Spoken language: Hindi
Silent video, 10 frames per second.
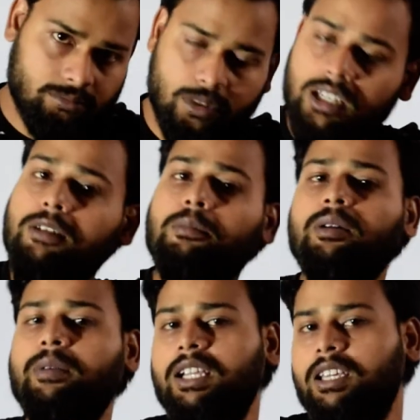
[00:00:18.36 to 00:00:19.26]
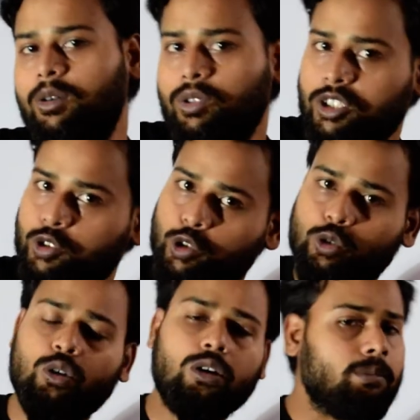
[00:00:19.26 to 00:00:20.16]
बाइनरी नंबर हमारे क्या होते हैं
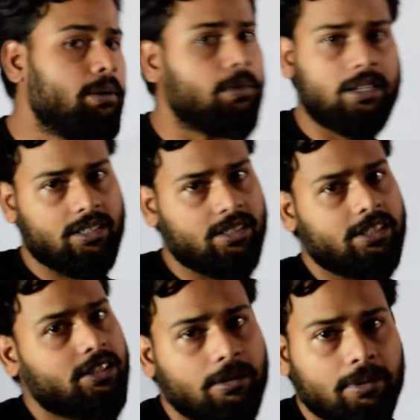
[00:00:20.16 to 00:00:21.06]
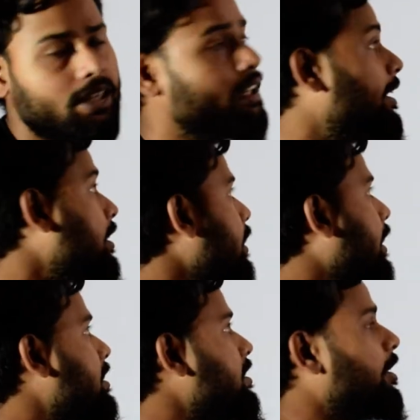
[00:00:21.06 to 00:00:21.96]
जीरो कॉमा वन ये हमारा लेना
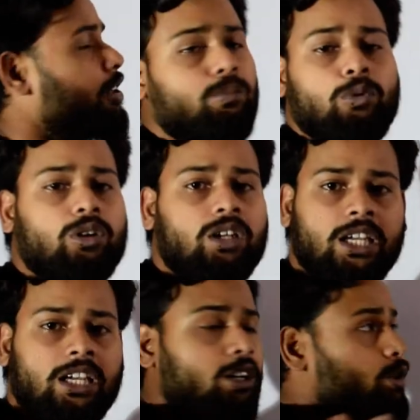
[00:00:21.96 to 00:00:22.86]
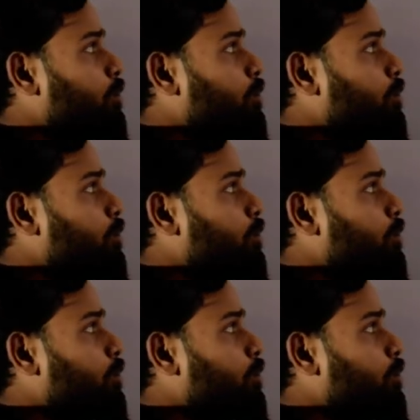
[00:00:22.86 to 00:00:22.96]
एज ए इनपुट तो